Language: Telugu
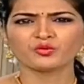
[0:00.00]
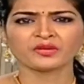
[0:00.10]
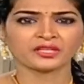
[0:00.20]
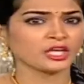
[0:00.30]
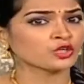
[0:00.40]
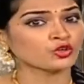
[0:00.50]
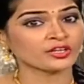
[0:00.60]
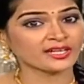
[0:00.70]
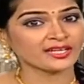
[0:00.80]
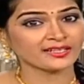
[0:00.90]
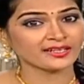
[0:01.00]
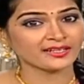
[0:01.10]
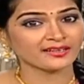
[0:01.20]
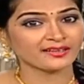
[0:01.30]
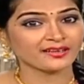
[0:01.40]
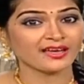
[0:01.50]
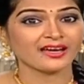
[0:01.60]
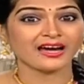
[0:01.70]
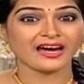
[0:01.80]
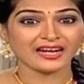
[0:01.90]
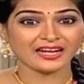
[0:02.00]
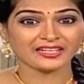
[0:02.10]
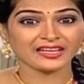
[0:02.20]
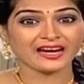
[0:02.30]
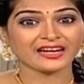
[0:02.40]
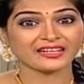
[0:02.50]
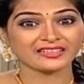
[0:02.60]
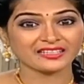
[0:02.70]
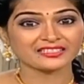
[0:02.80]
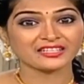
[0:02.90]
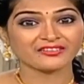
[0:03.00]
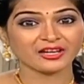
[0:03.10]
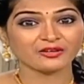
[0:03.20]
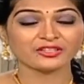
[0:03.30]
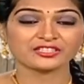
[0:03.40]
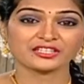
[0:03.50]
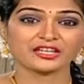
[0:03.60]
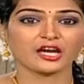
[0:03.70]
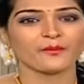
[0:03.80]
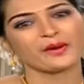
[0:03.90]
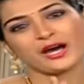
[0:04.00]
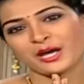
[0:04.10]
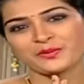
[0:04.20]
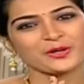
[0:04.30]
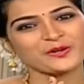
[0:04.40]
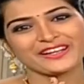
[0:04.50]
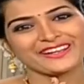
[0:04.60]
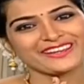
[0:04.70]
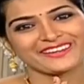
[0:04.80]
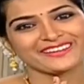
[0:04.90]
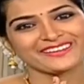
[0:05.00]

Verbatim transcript: ఈ భూమి మీద ఇంకొకటి లేదండి అలాంటి ఆకలి తీర్చిన వాళ్ళు నిజంగా మహానుభావులండి